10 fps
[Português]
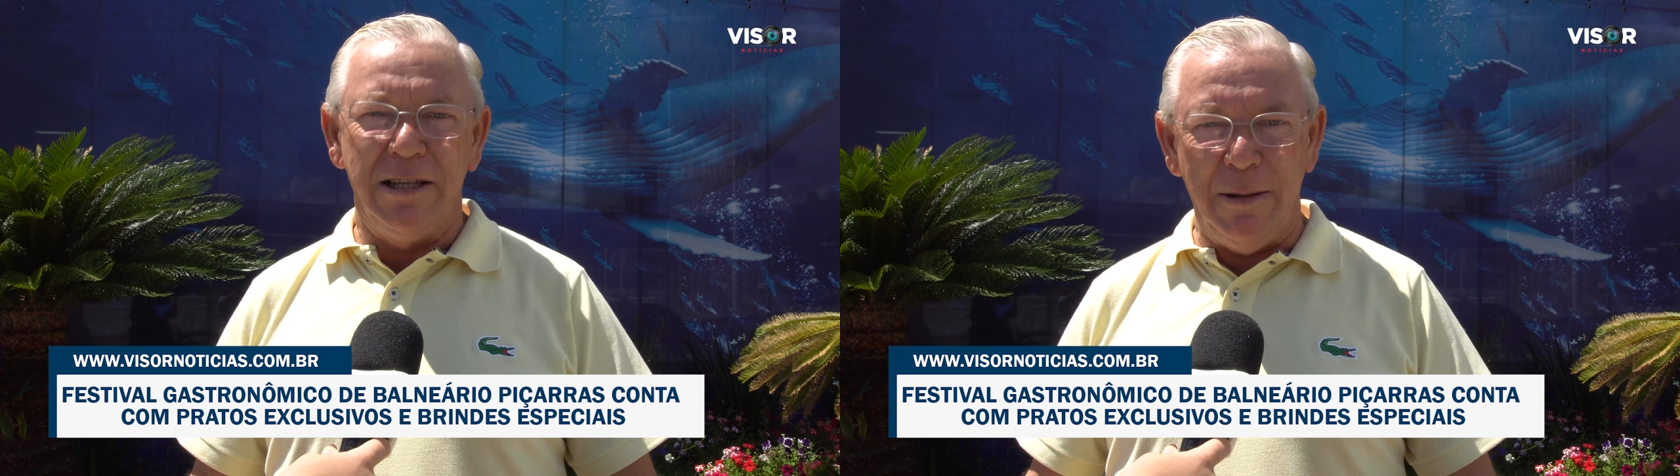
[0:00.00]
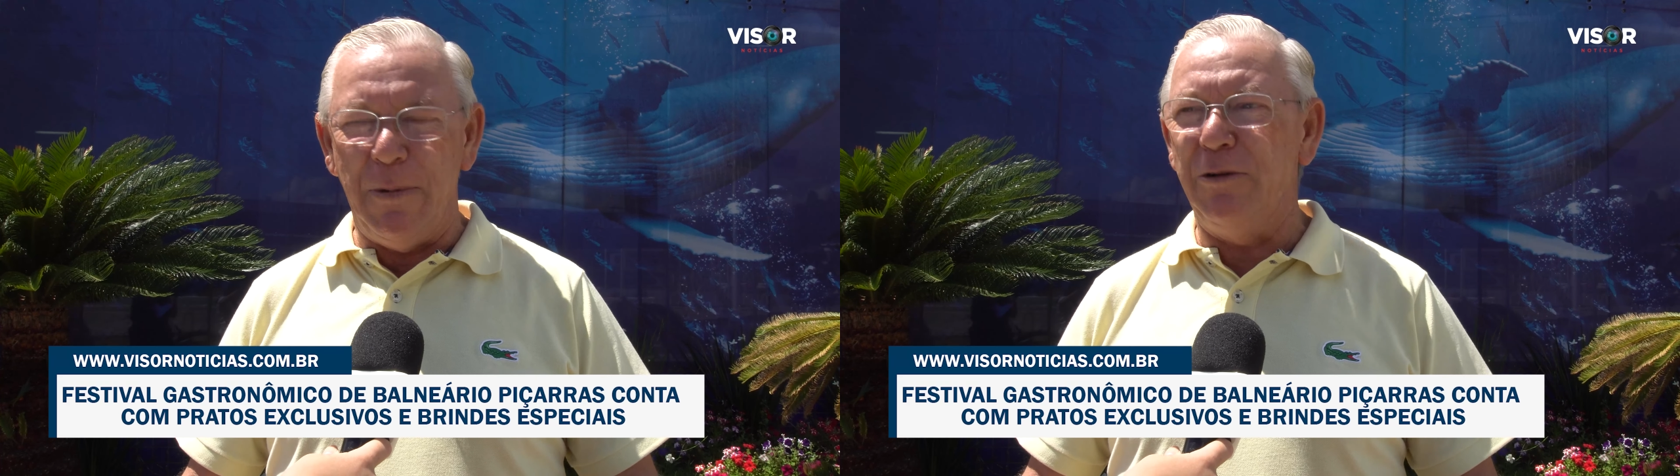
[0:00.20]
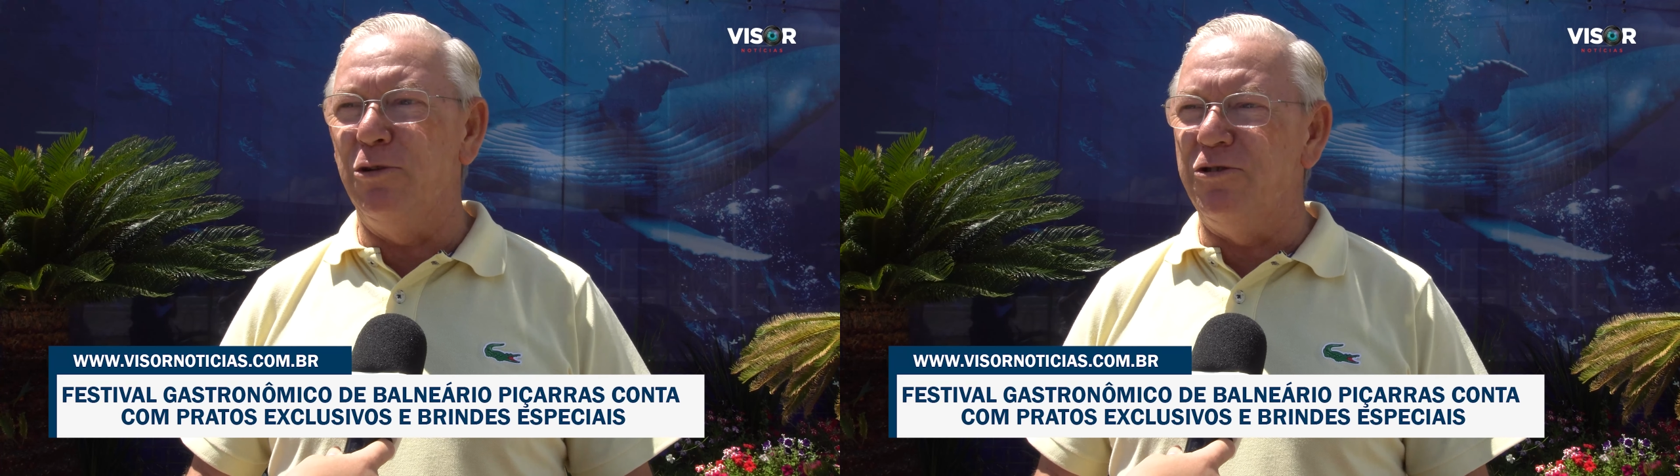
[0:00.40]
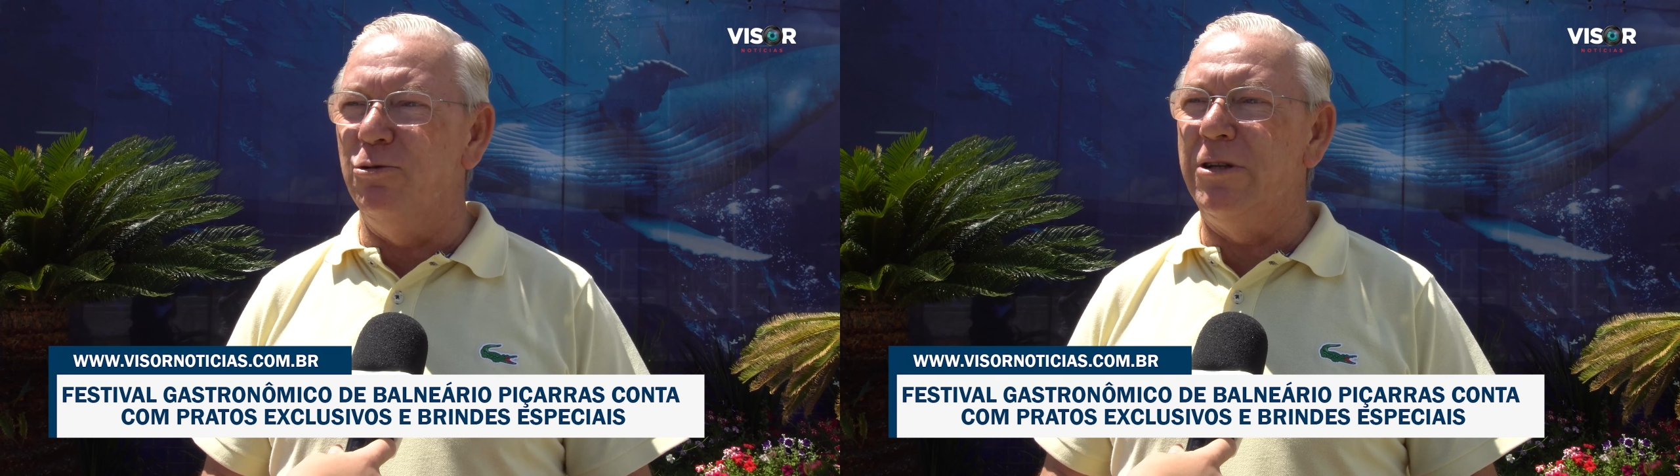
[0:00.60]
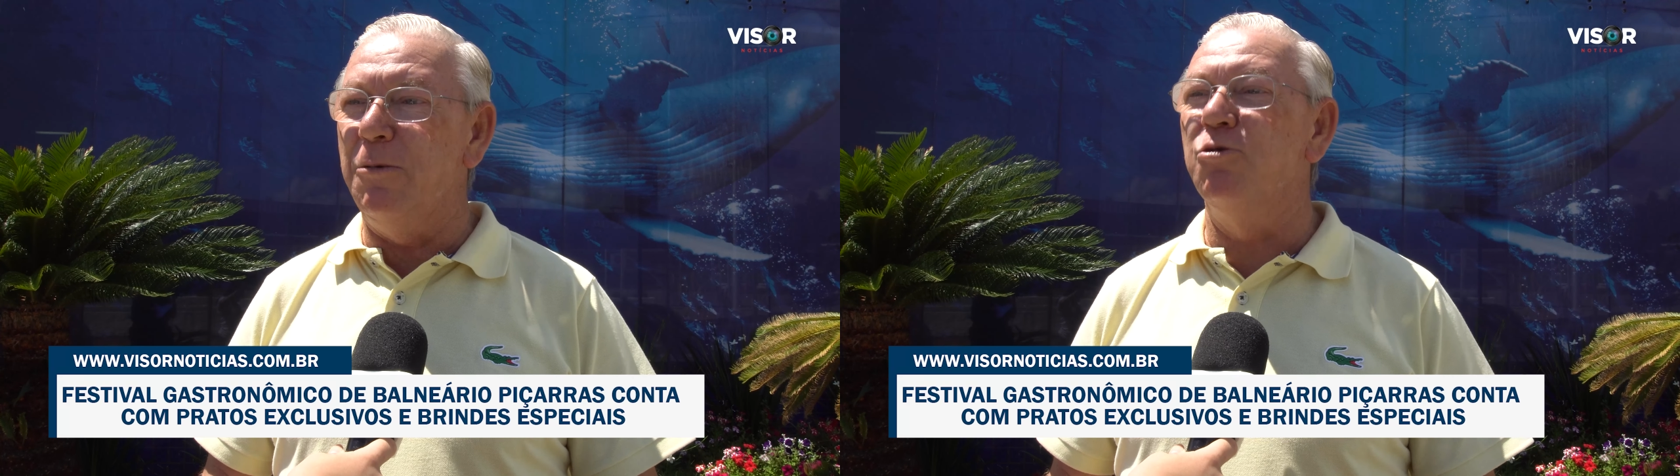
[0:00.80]
que
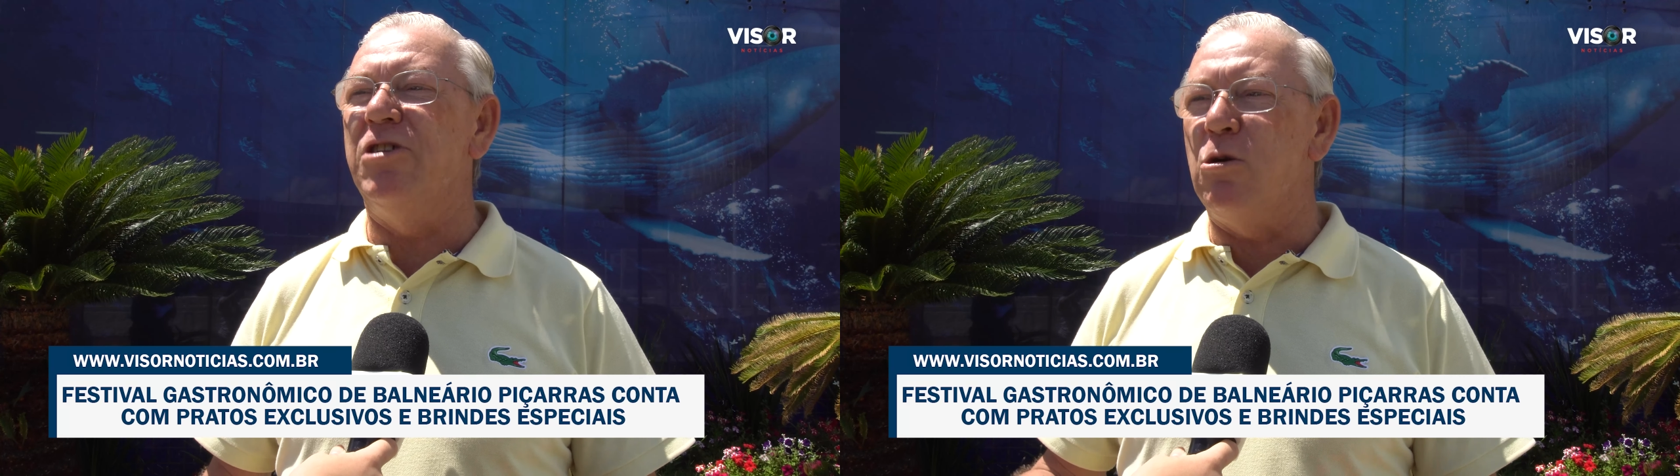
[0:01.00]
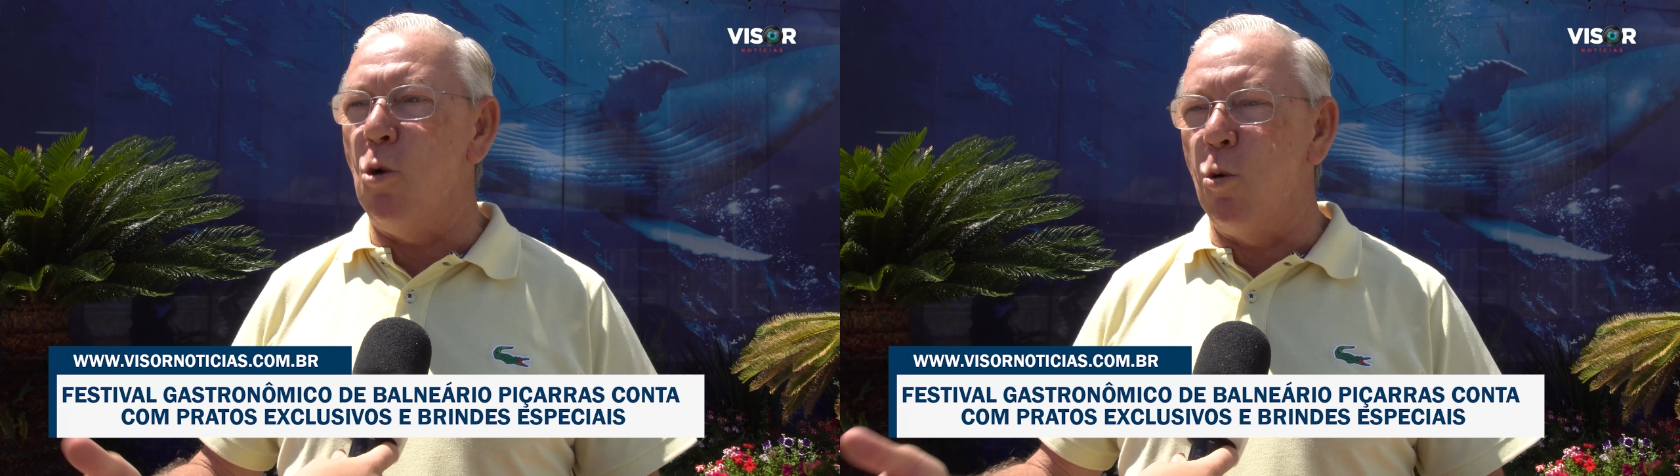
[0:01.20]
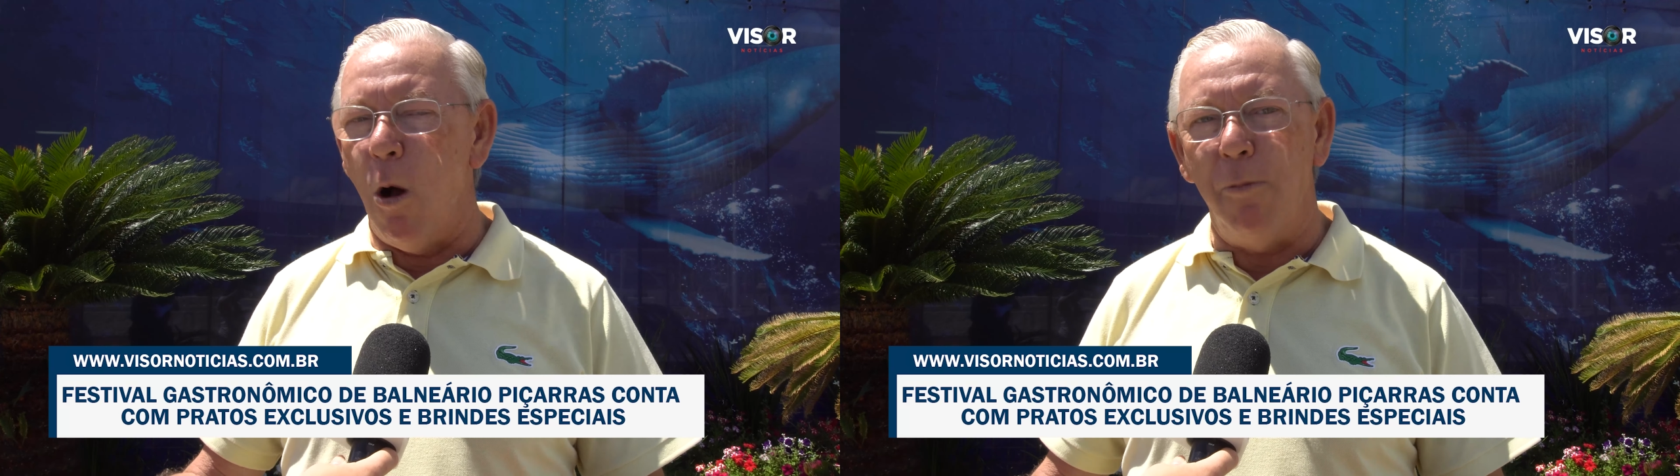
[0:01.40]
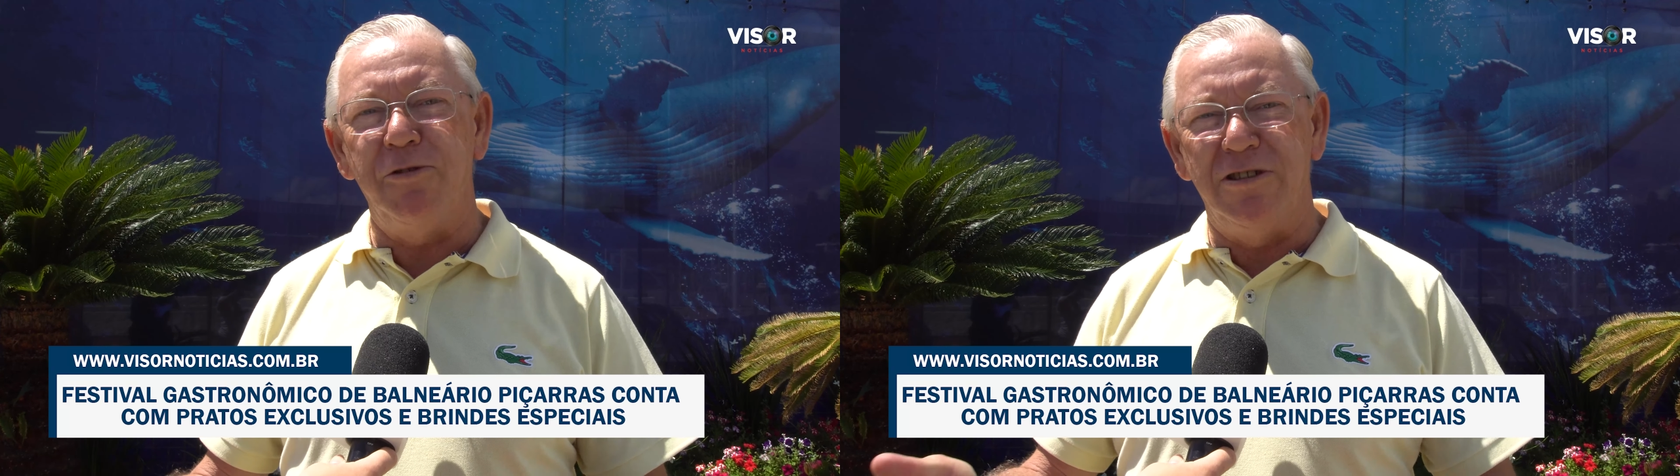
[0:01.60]
patrocinou também os Ecocopos,